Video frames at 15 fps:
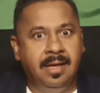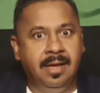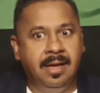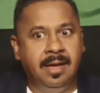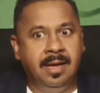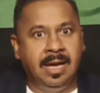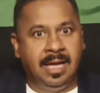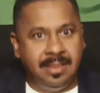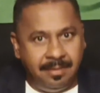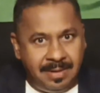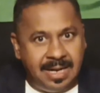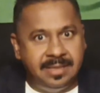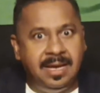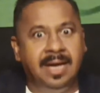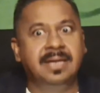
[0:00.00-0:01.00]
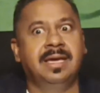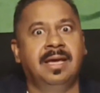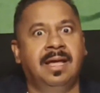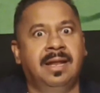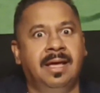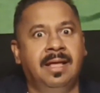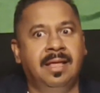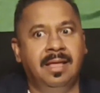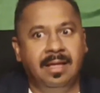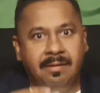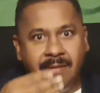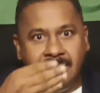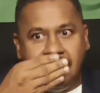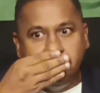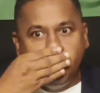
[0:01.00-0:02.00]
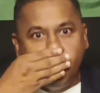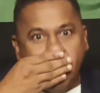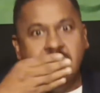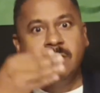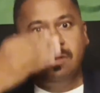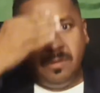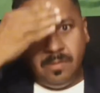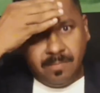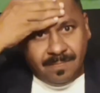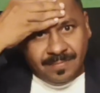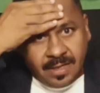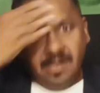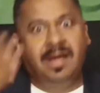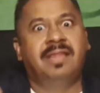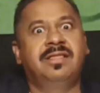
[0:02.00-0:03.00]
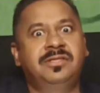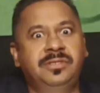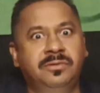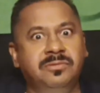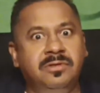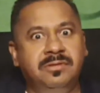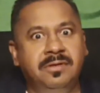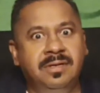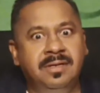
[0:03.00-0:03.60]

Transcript: هذا بلد حقي انا والله هذا سعودي